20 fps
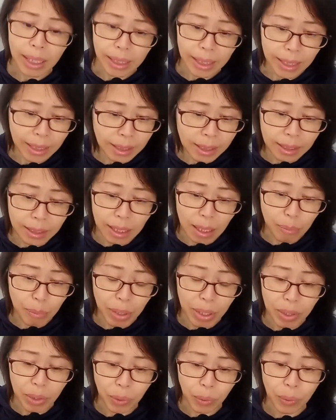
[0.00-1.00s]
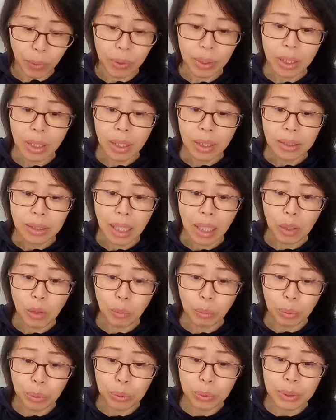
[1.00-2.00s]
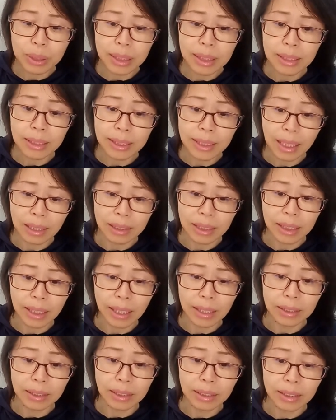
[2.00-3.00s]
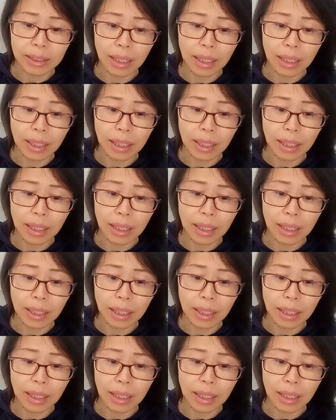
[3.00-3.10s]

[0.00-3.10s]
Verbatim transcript: 一次也没有。”然后扑身向前，